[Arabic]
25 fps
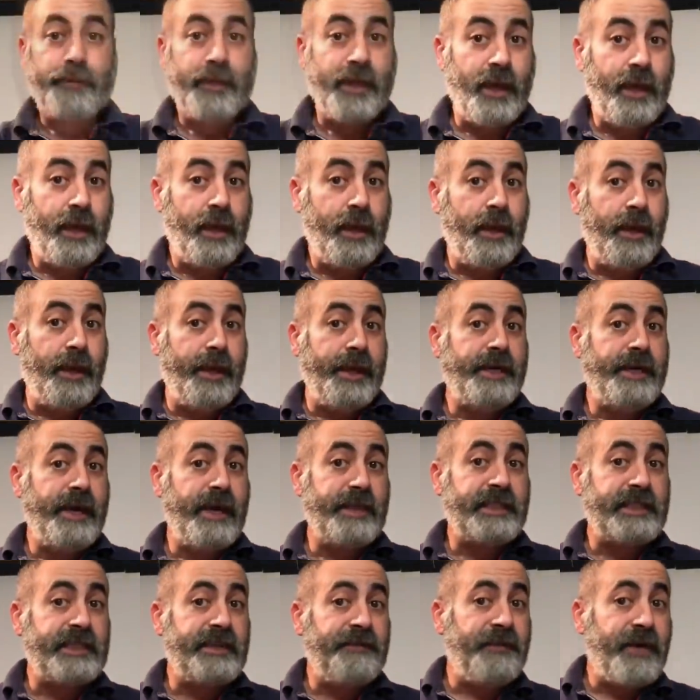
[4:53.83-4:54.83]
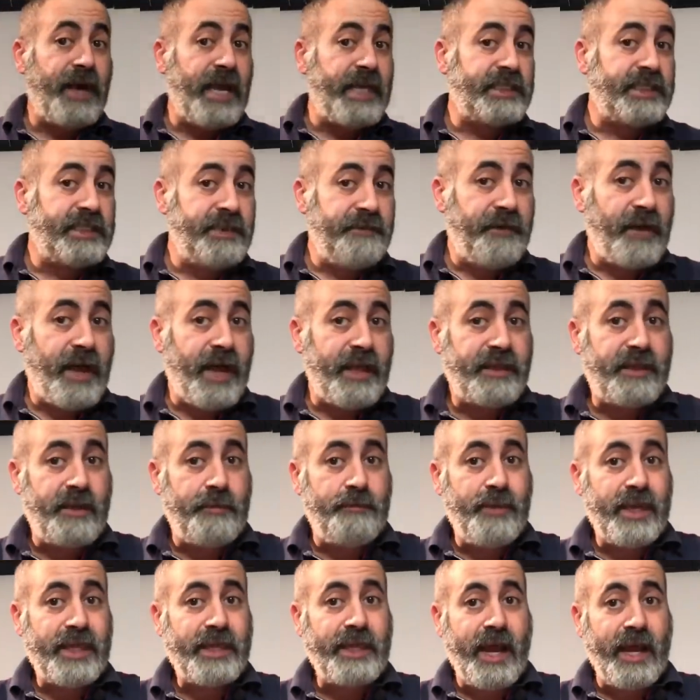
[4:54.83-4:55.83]
آه هي الصفقه الصفقه
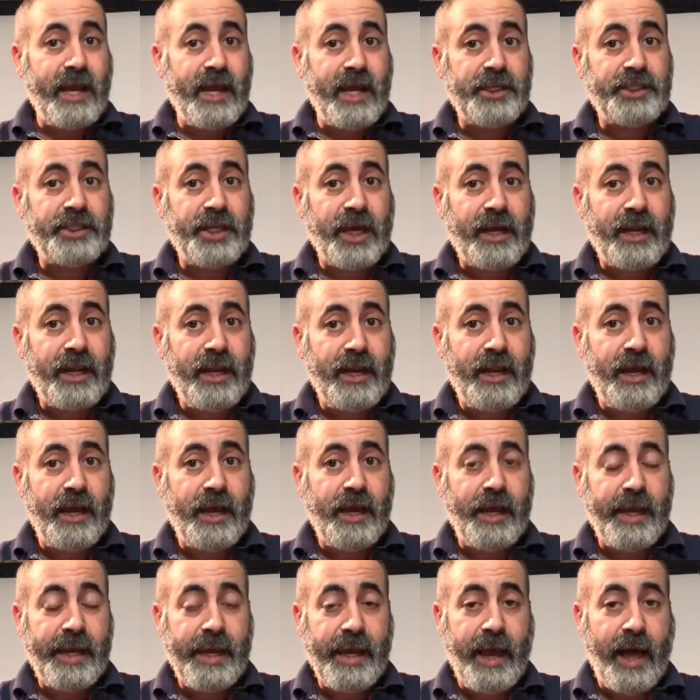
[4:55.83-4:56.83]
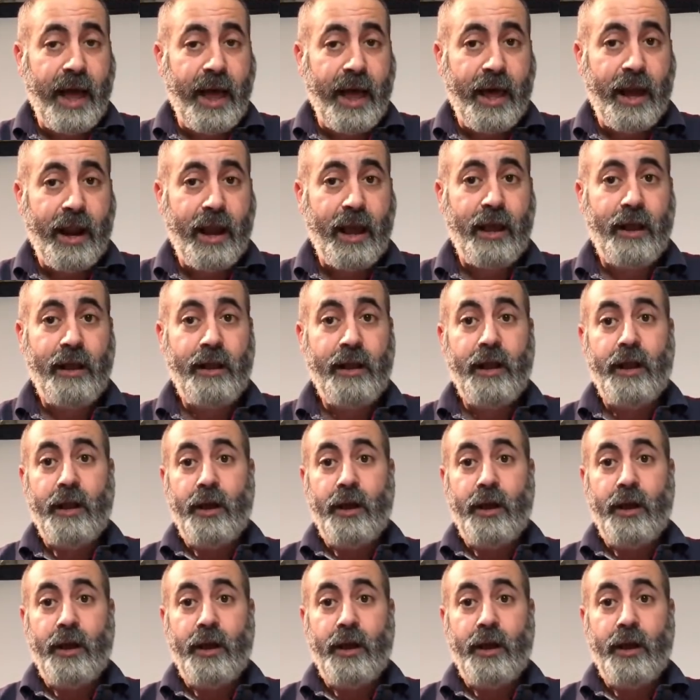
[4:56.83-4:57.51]
تمت على شكل اعاره